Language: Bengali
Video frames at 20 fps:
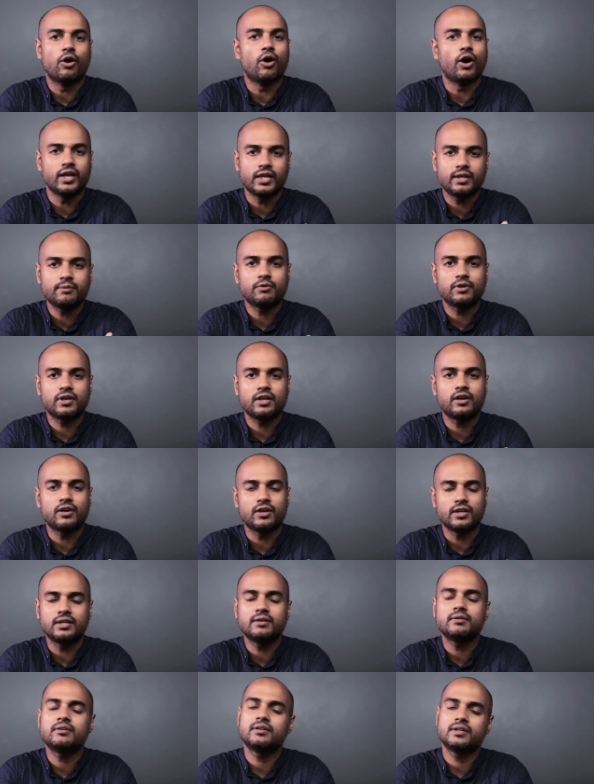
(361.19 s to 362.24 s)
হয় না বললে
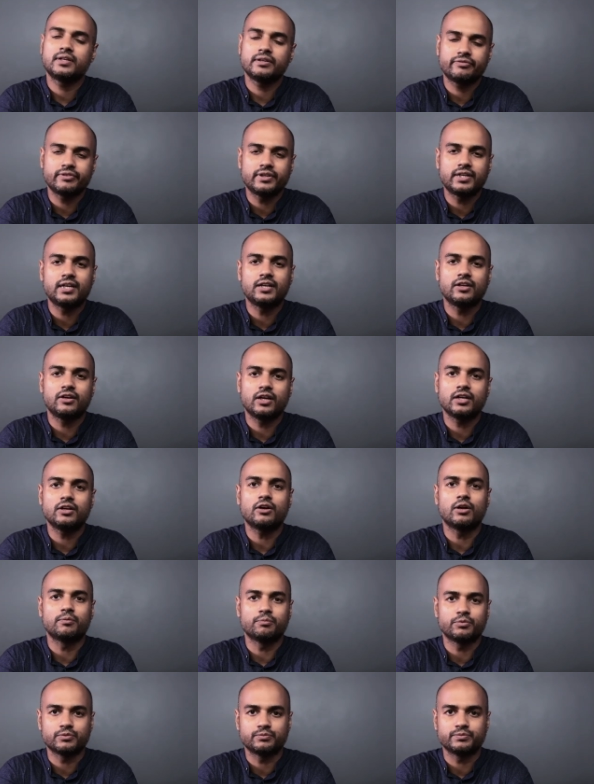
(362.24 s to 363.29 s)
হয় না ডেফিনেটলি হয়
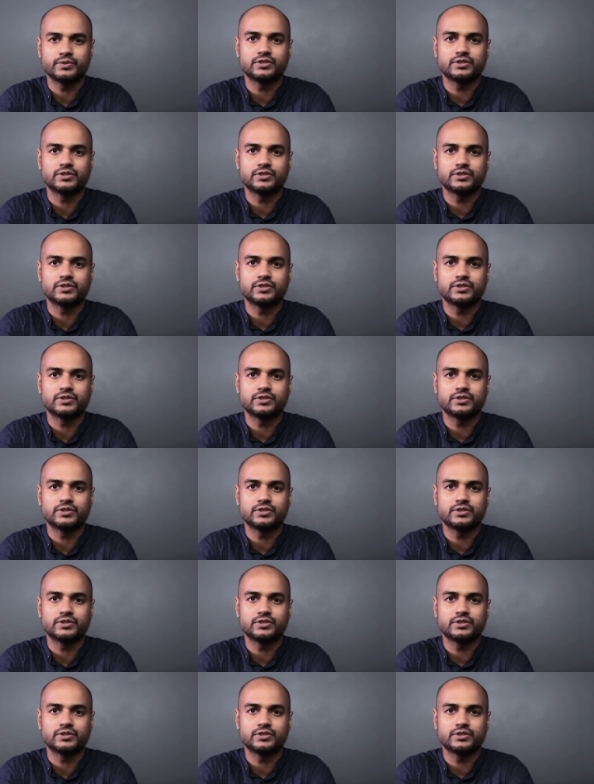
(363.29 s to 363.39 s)
অল্প